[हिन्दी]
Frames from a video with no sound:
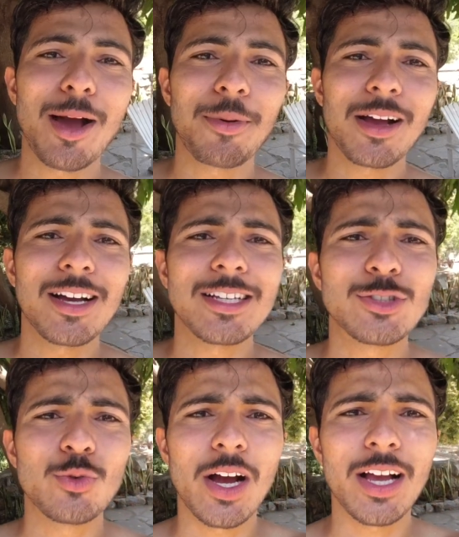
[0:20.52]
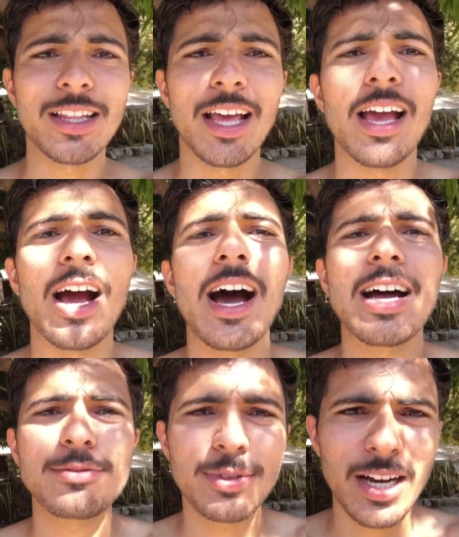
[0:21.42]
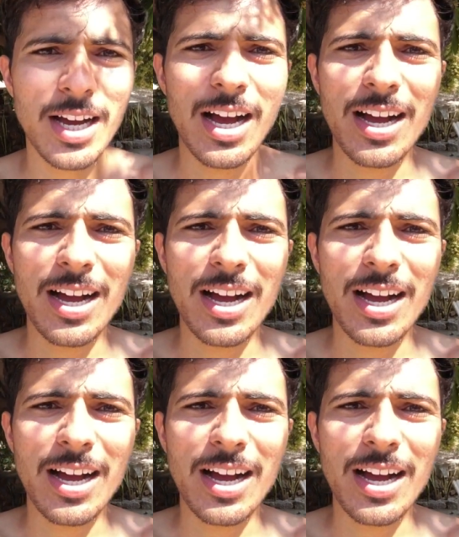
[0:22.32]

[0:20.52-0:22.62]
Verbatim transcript: आपका स्वागत है आज मेरा